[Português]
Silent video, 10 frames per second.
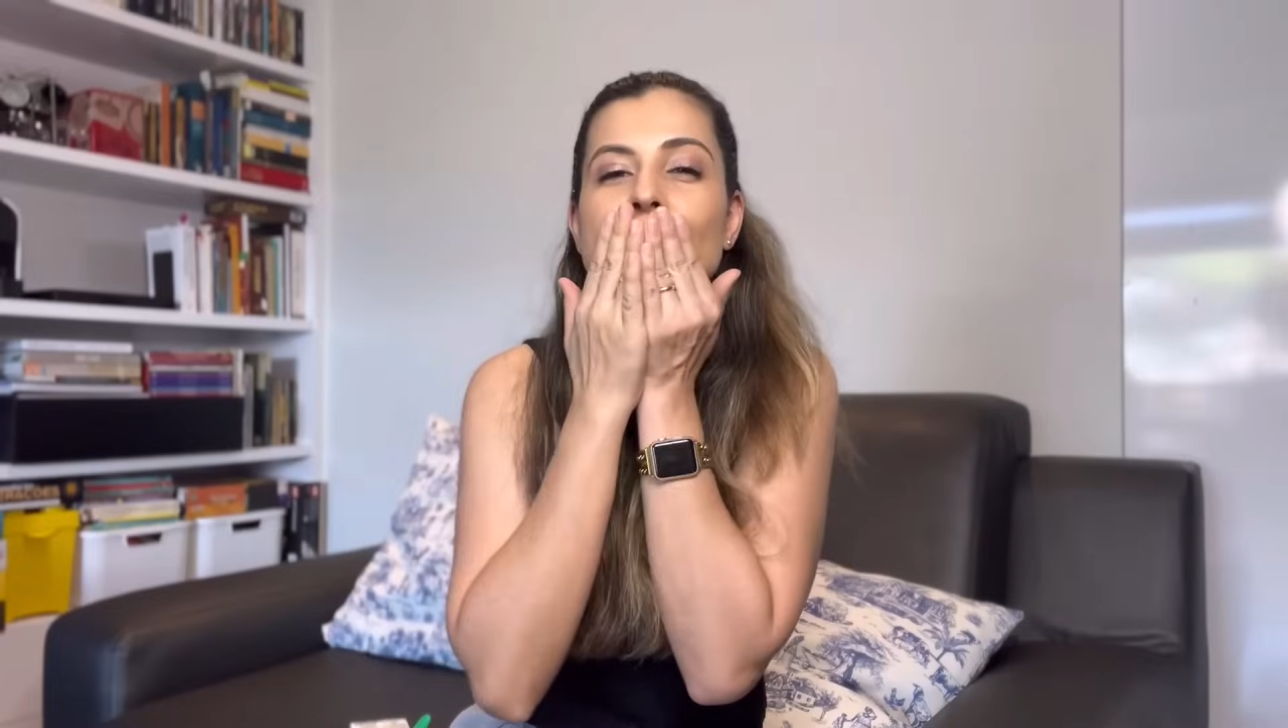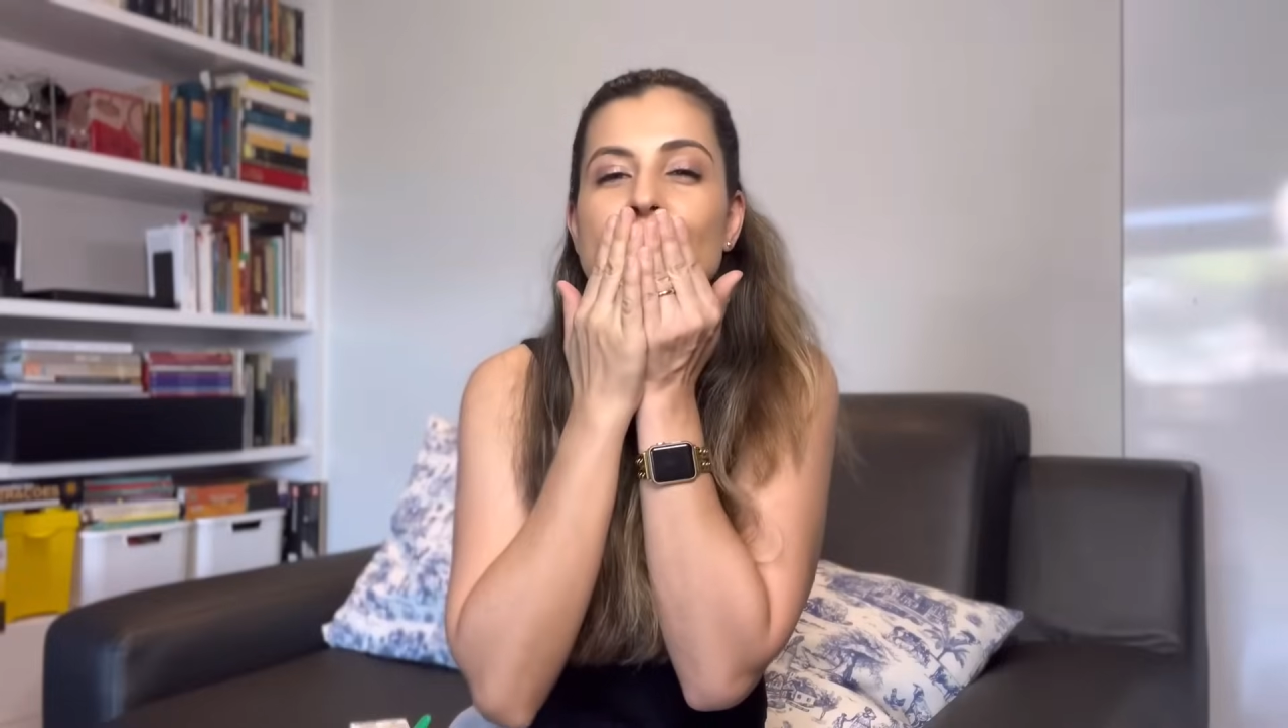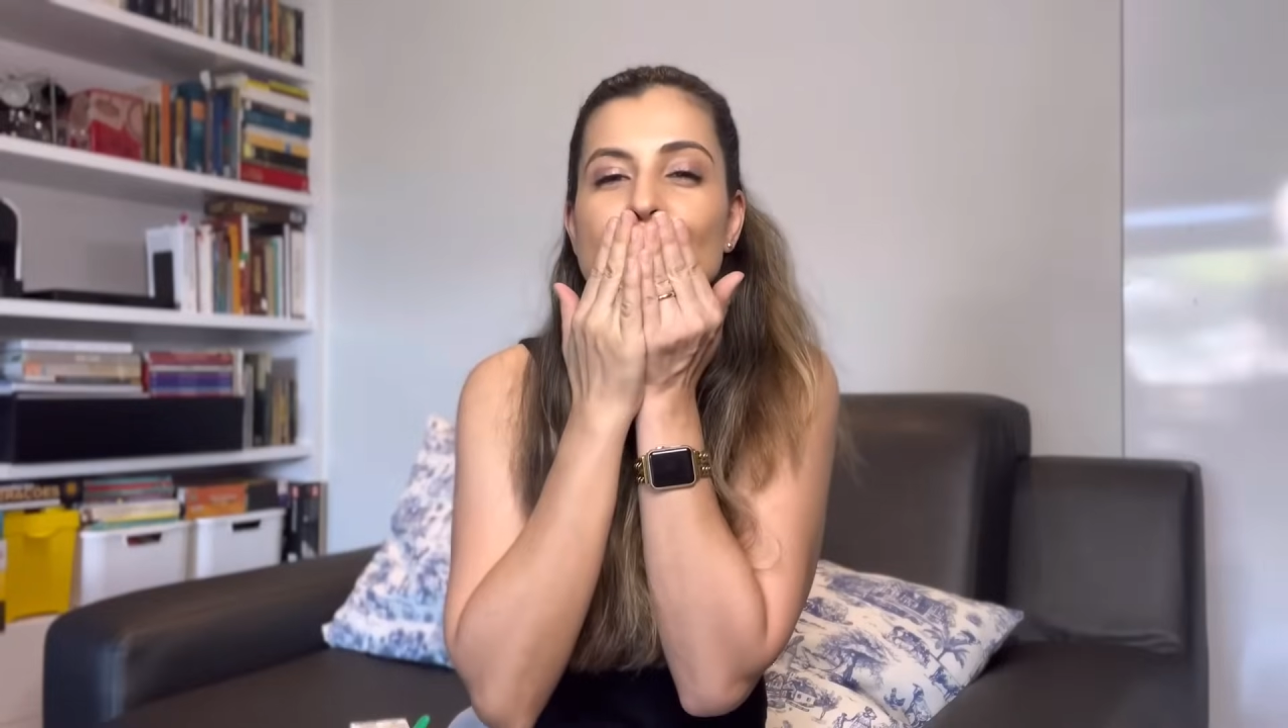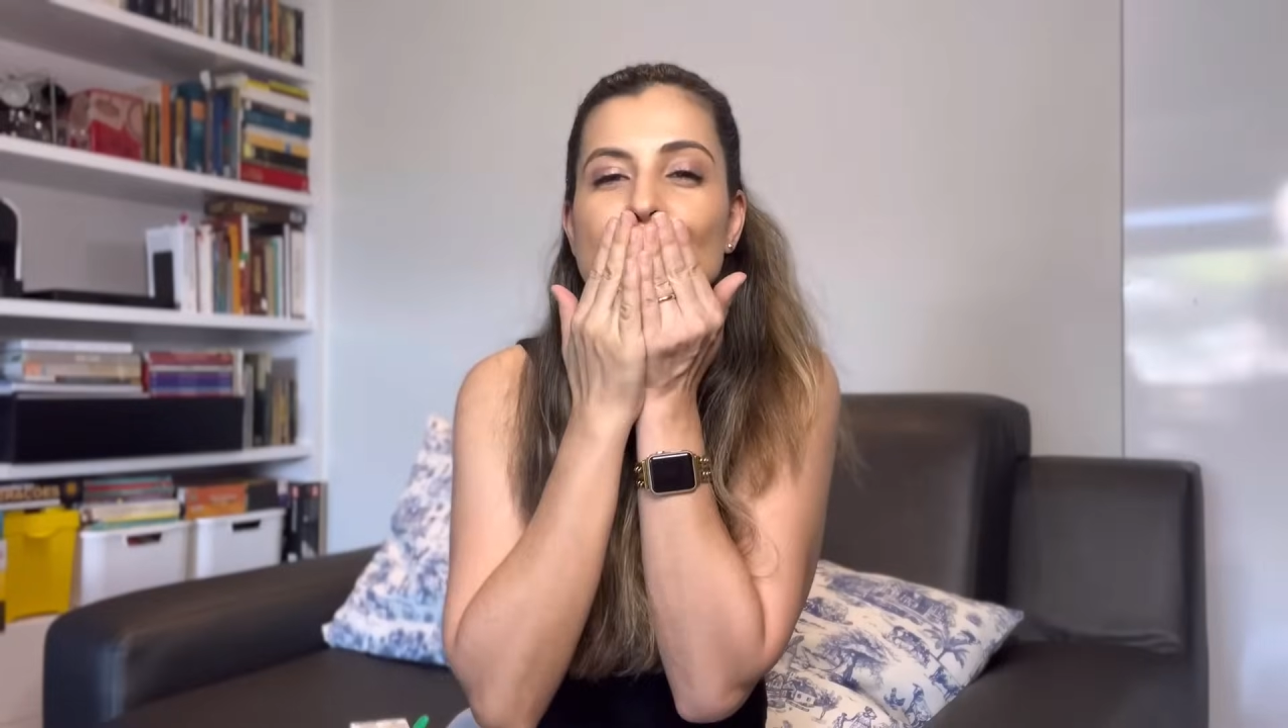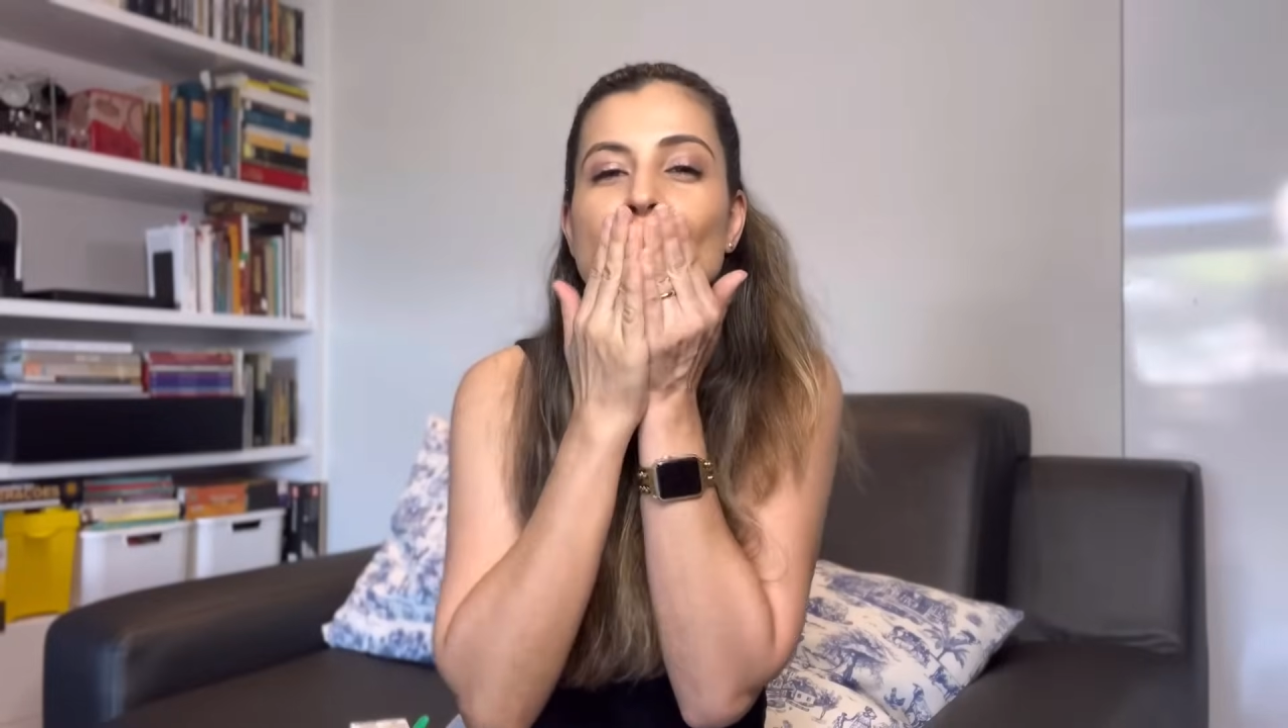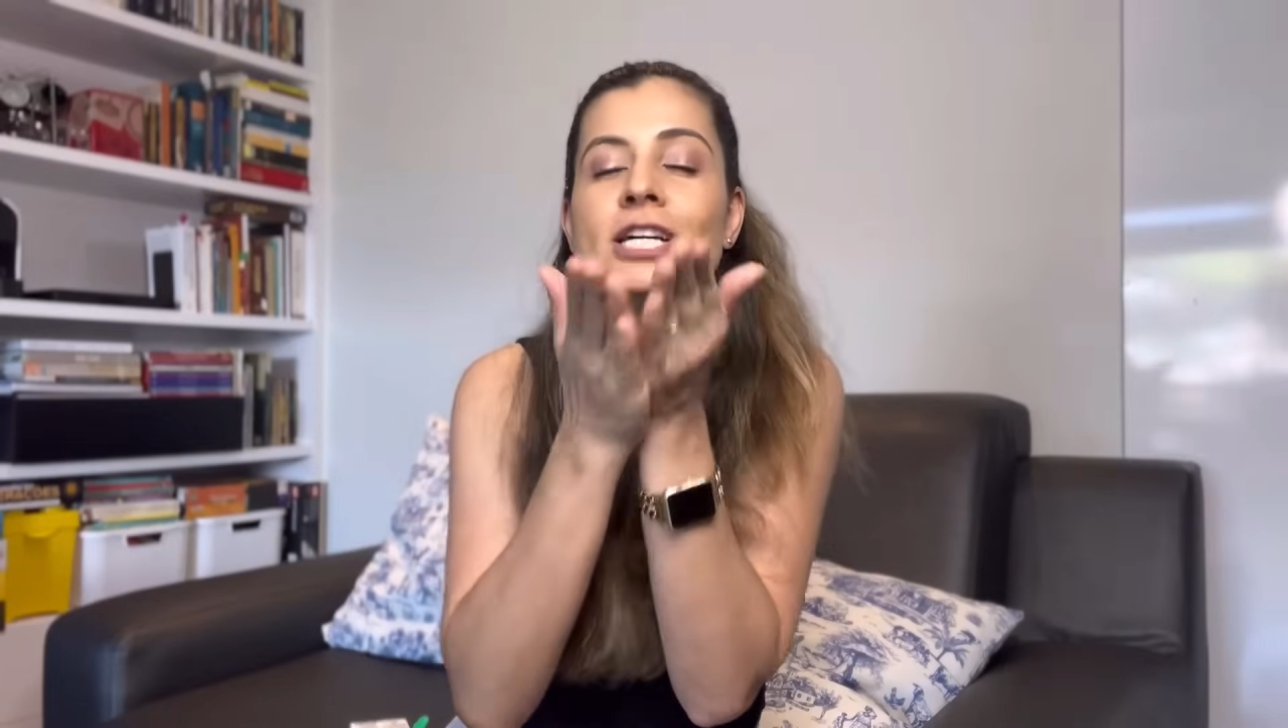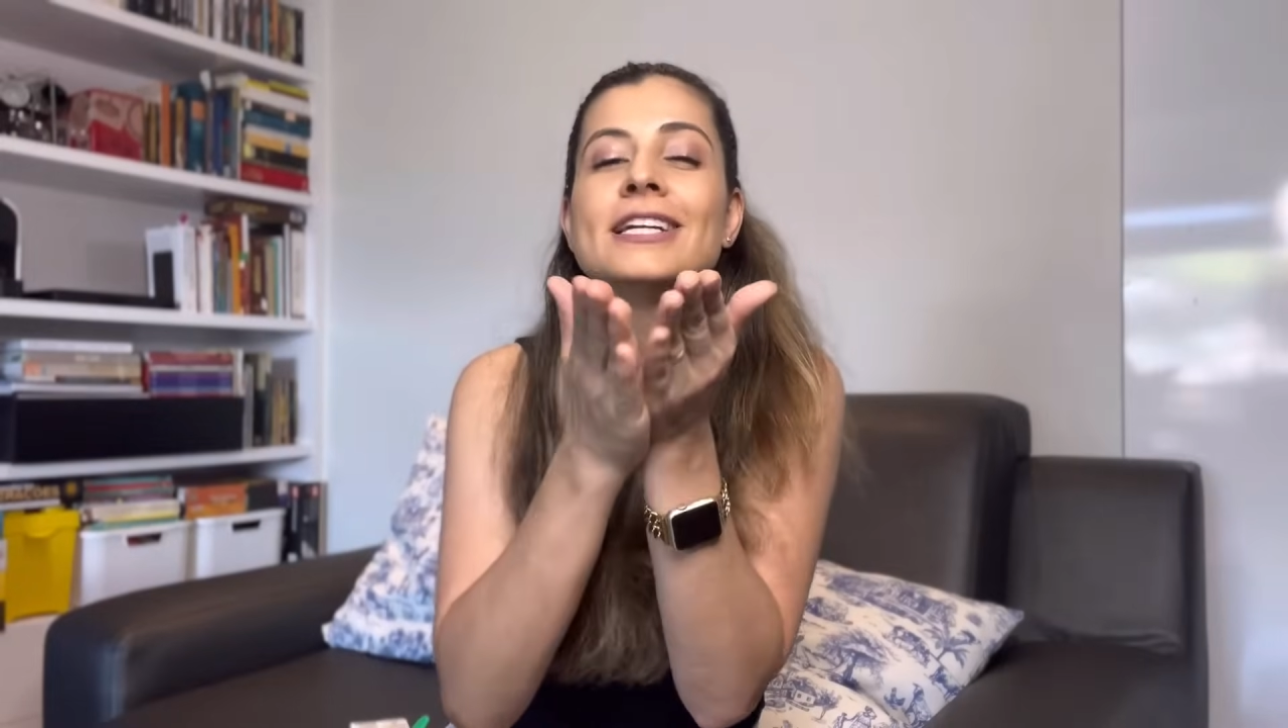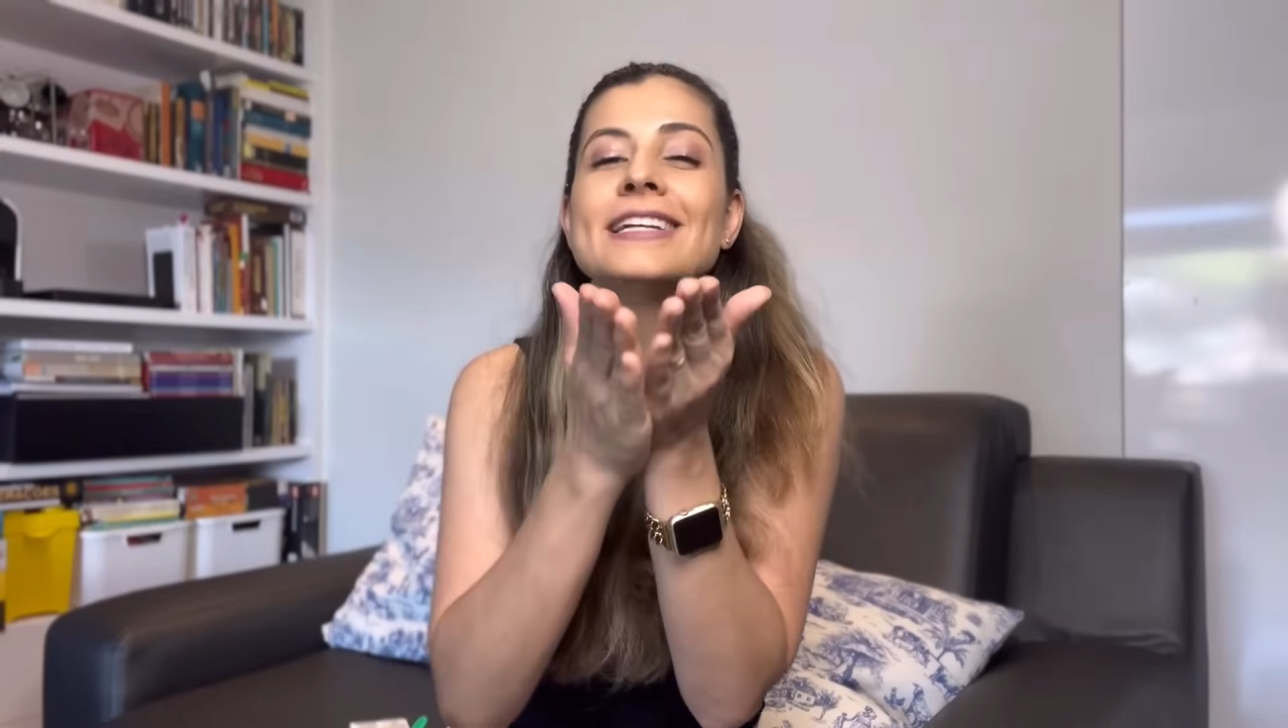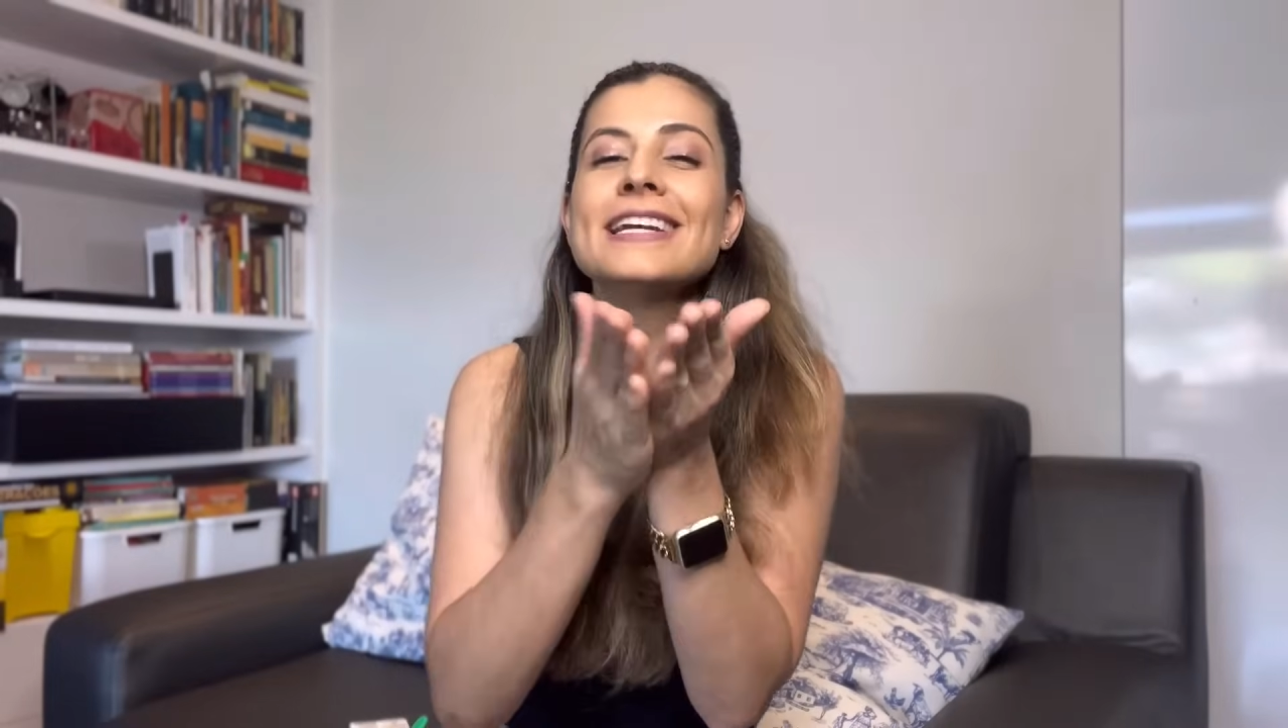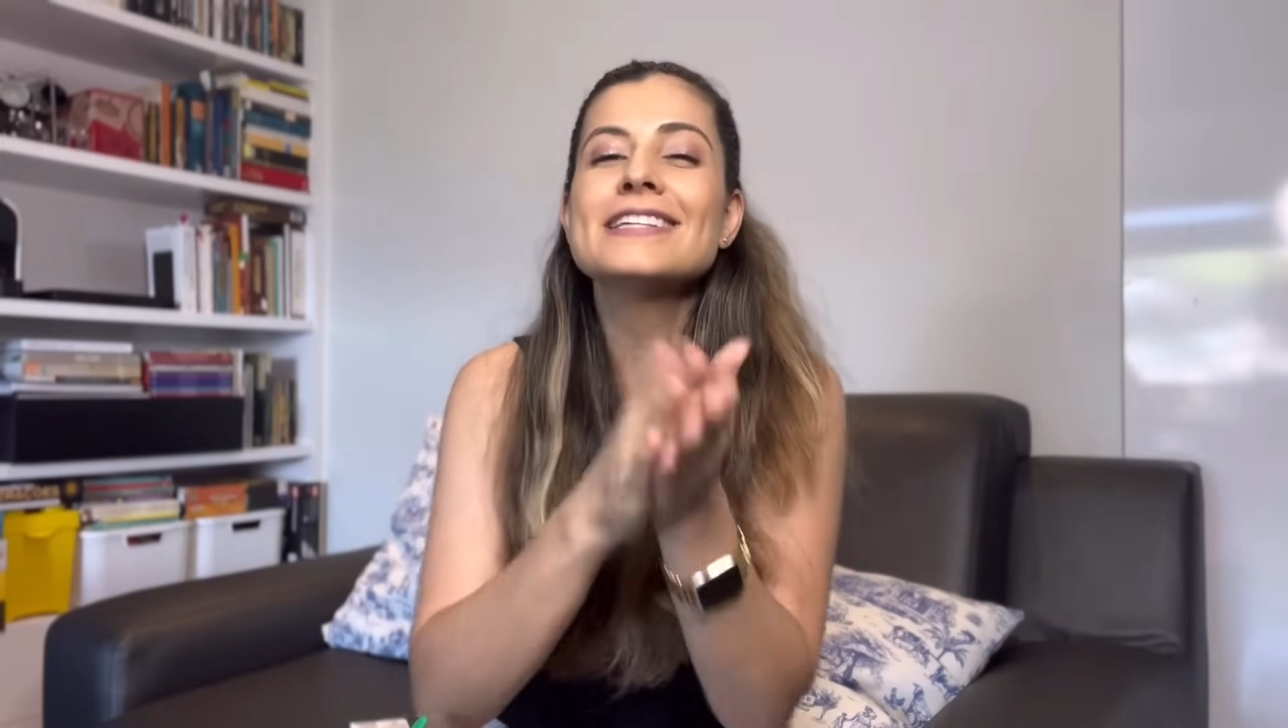beijo
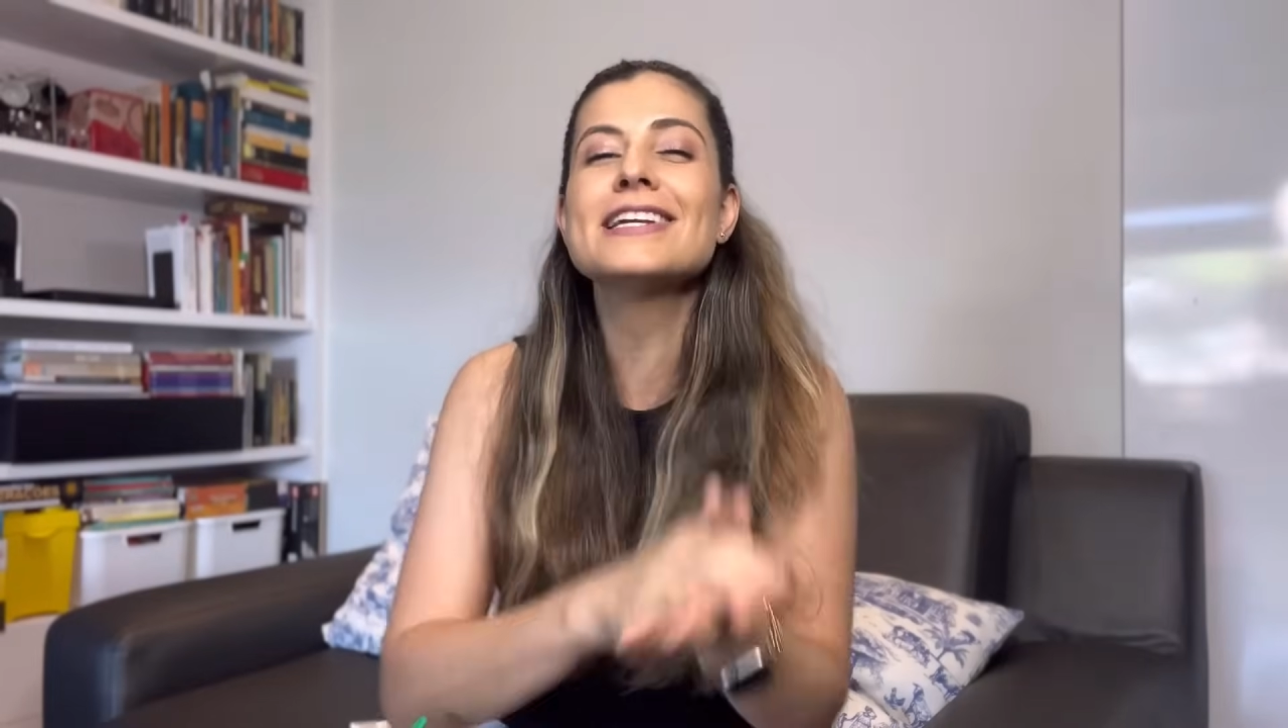e